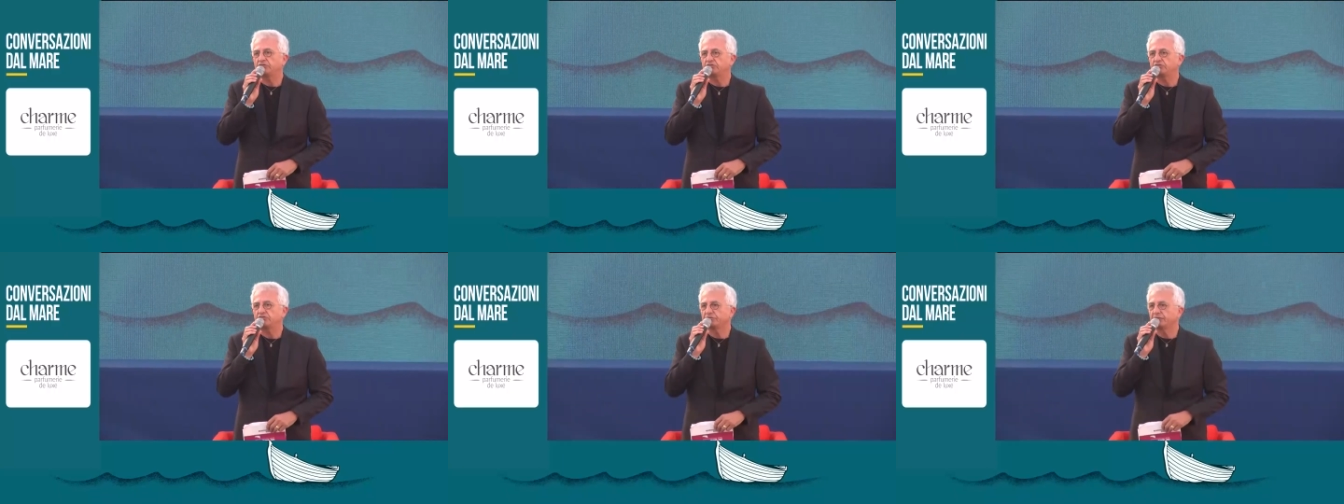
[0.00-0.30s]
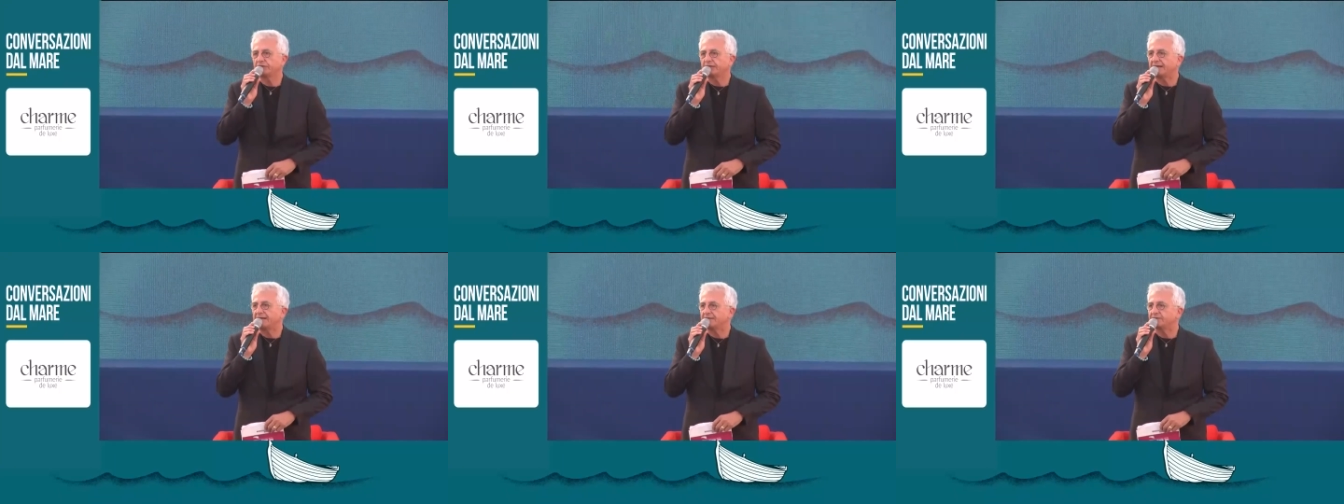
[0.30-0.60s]
di
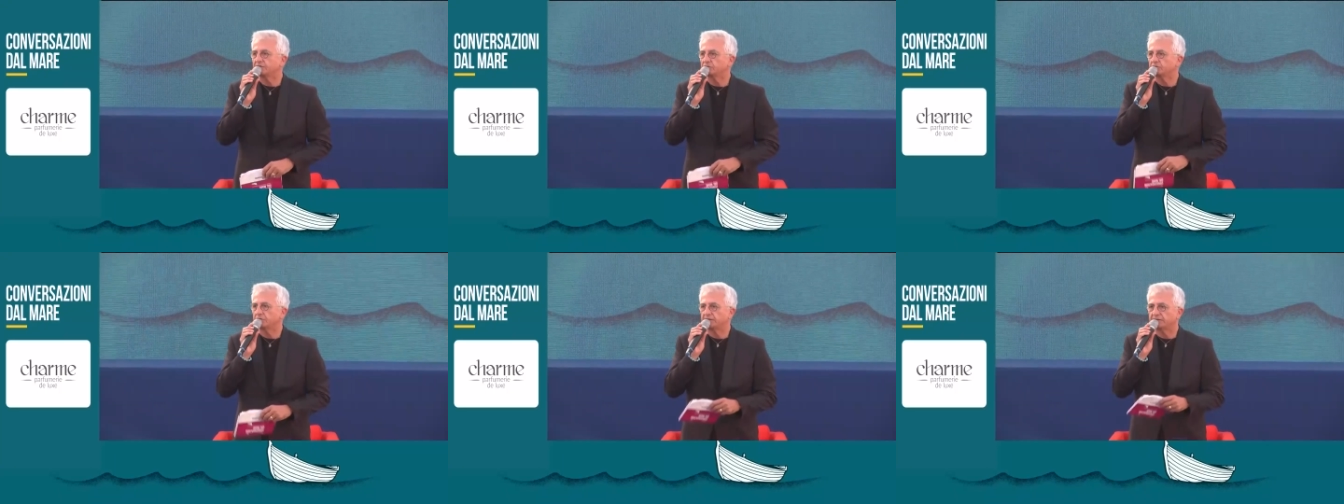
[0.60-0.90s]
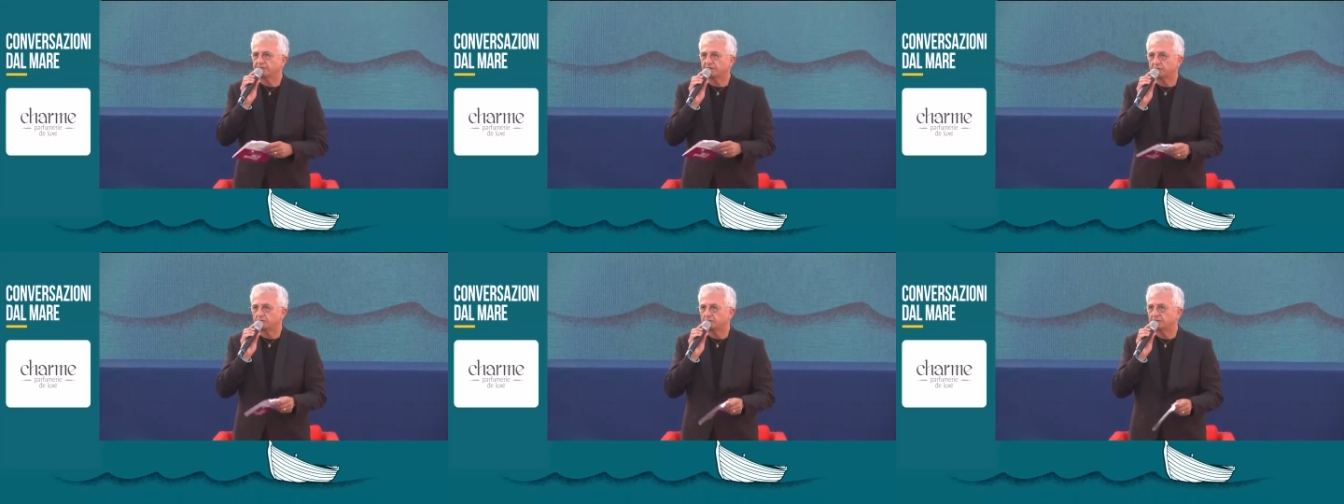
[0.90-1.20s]
Giovinazzo
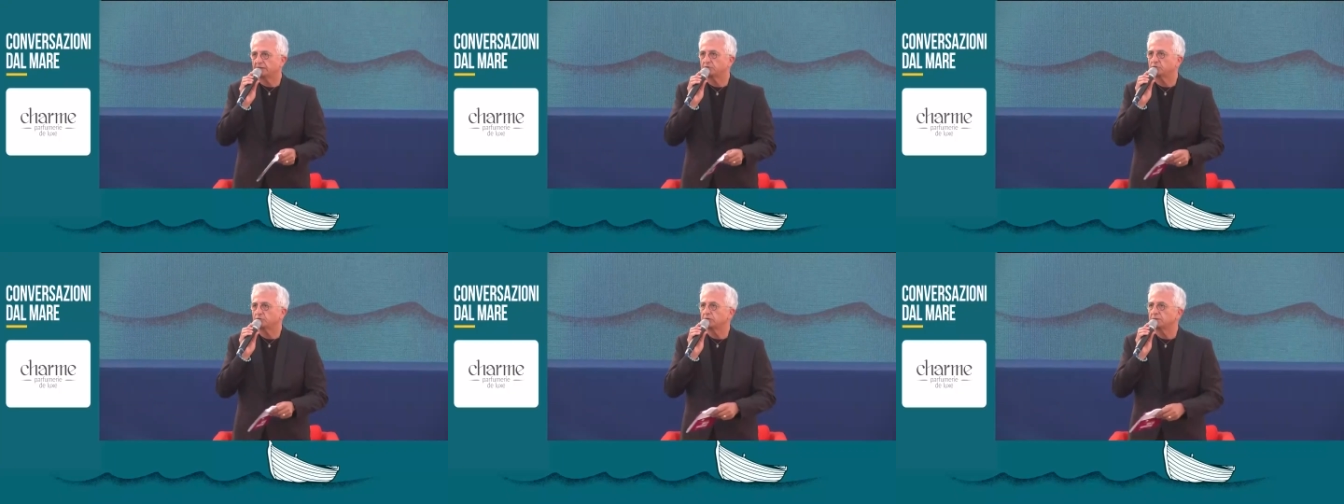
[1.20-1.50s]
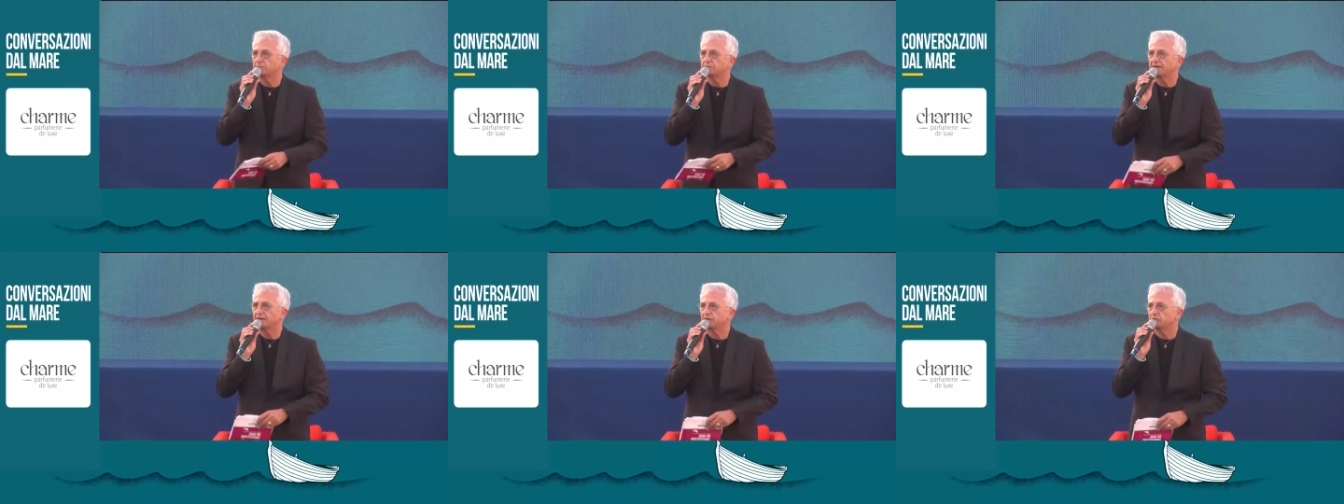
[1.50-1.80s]
che stanno dando
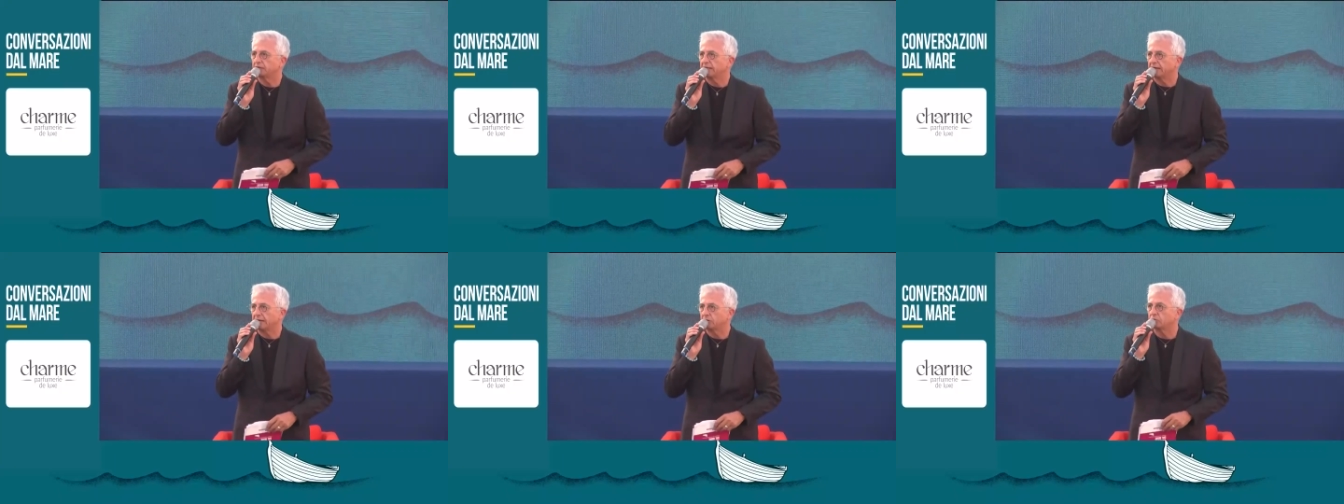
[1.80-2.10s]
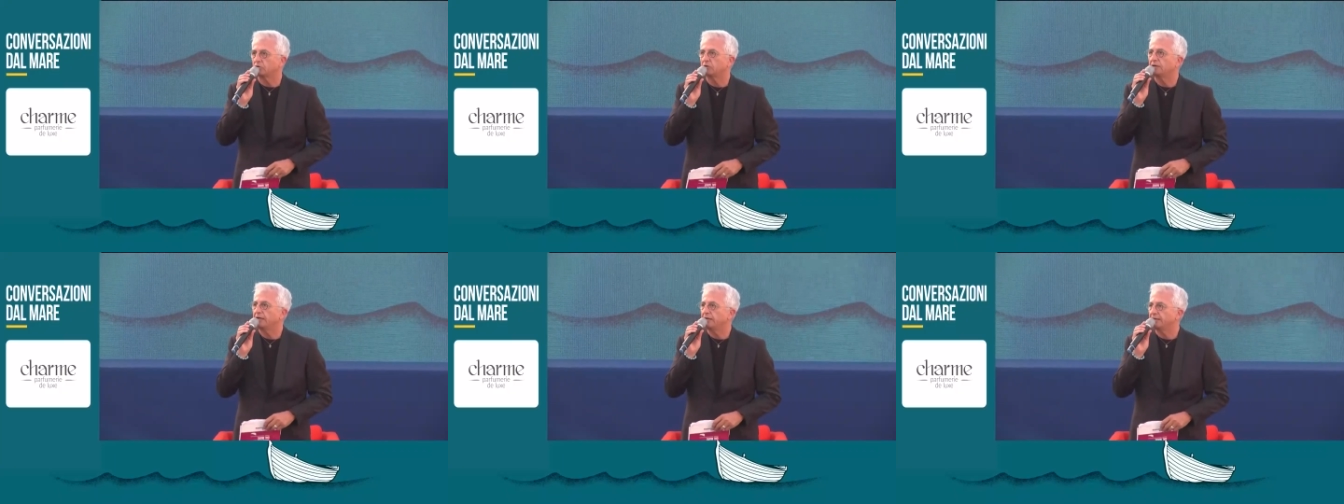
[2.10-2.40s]
una mano
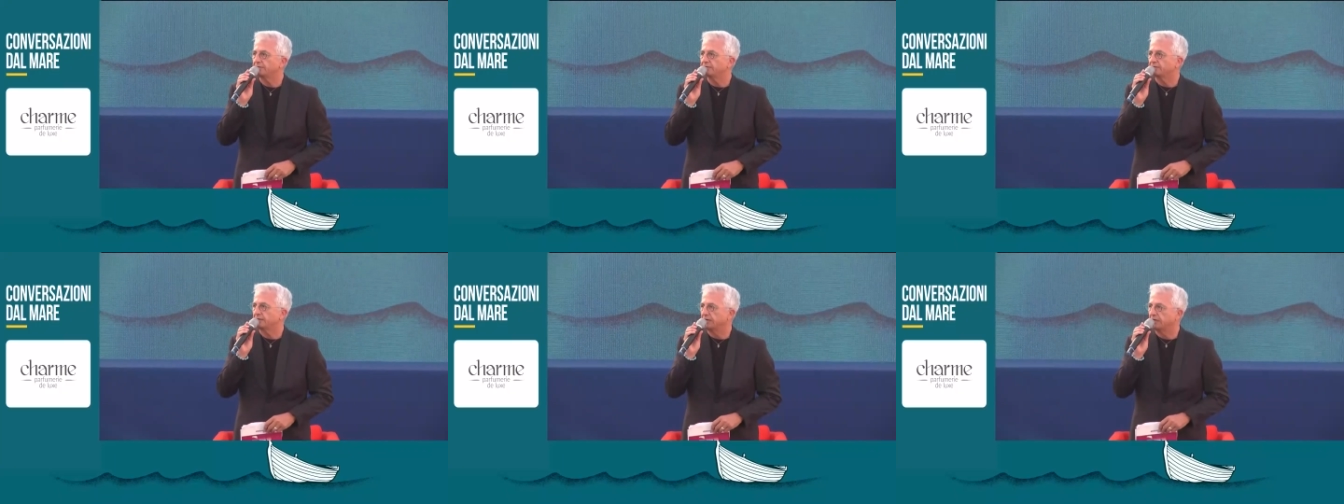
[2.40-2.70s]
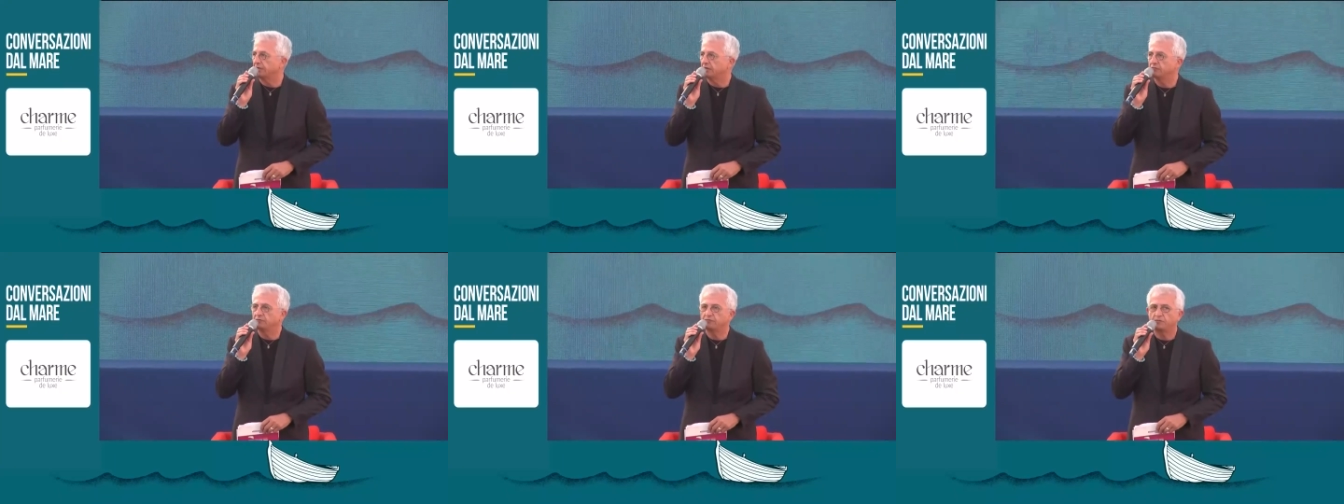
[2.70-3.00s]
nell'accoglienza,
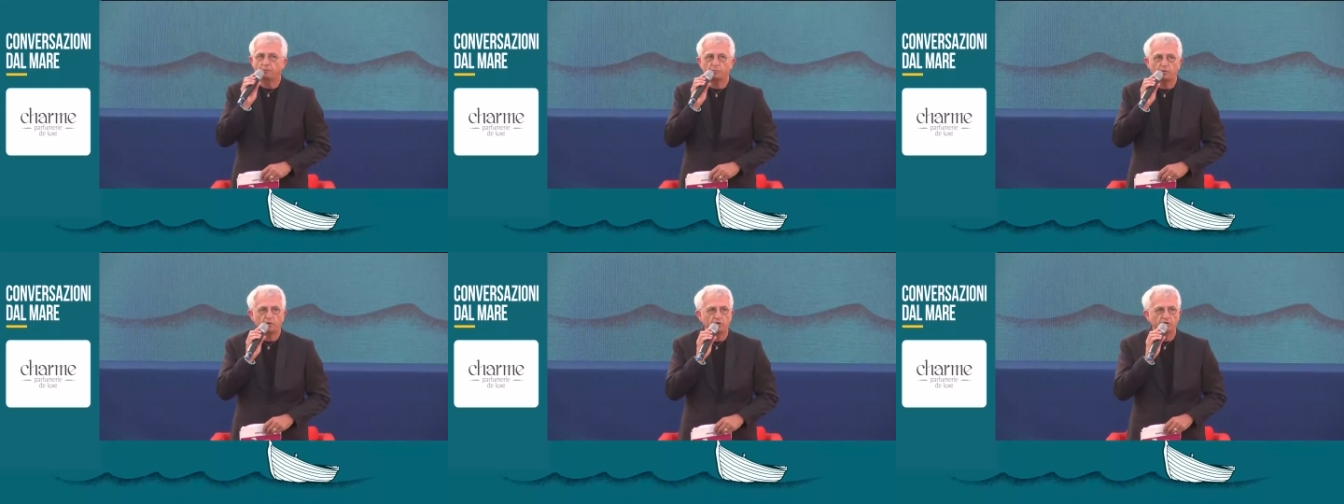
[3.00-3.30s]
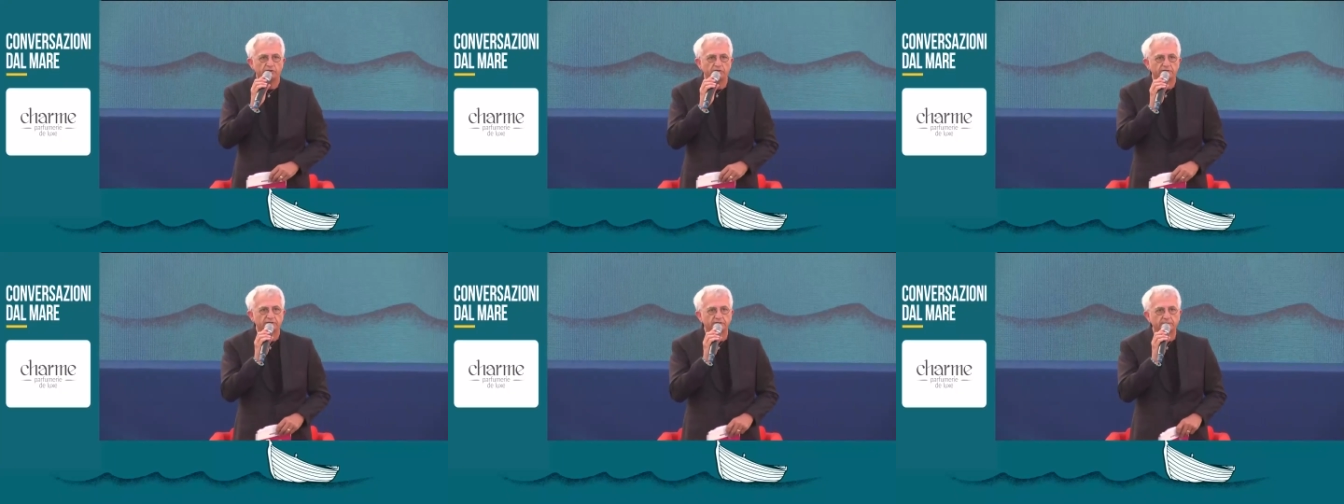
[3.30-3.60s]

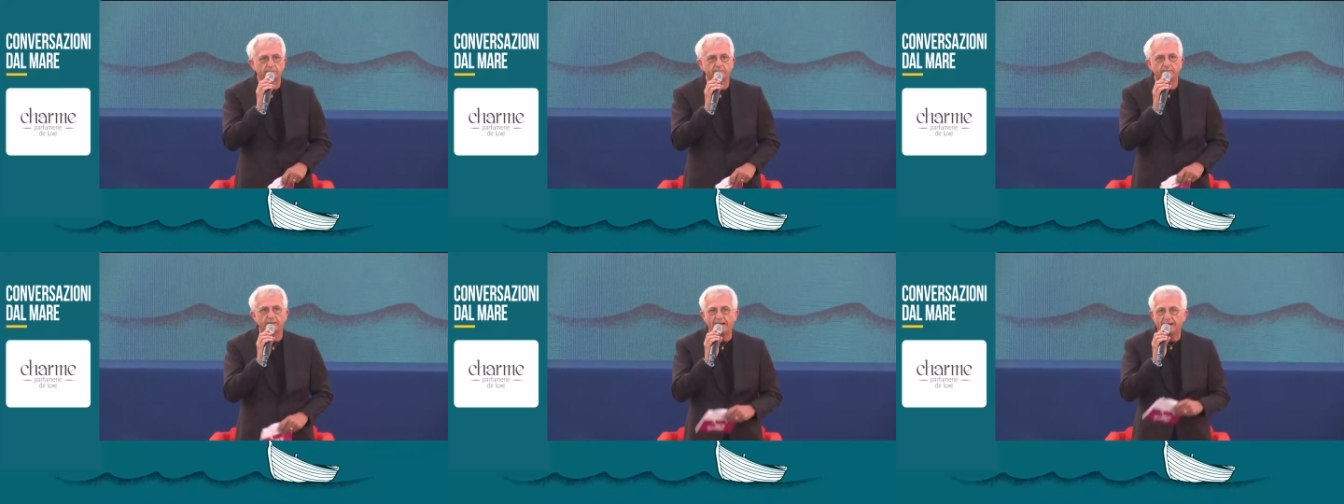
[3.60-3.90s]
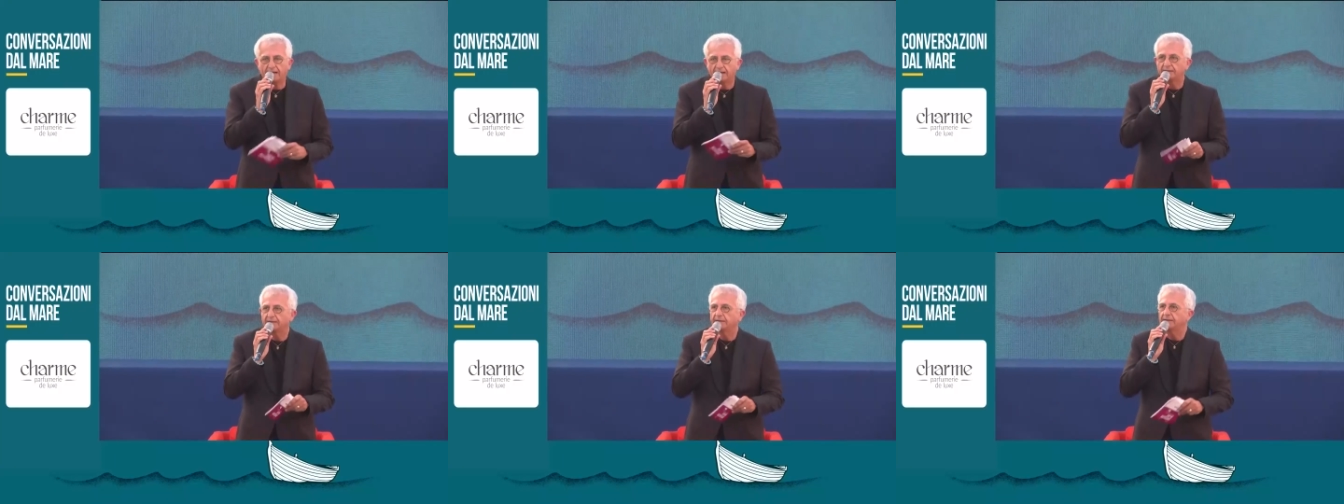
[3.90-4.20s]
nell'infopoint,
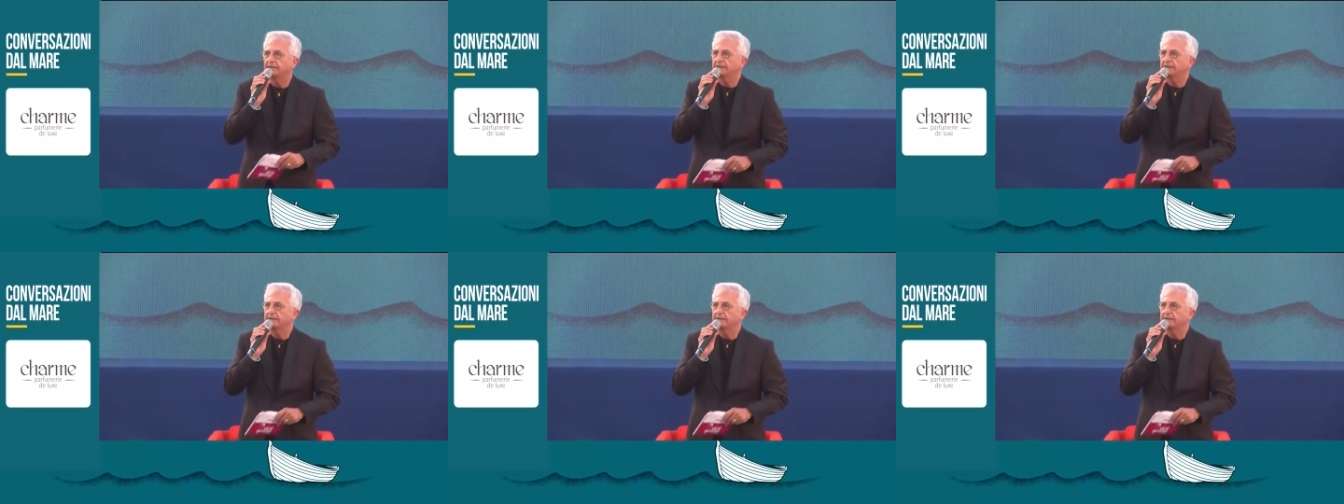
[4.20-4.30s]
ma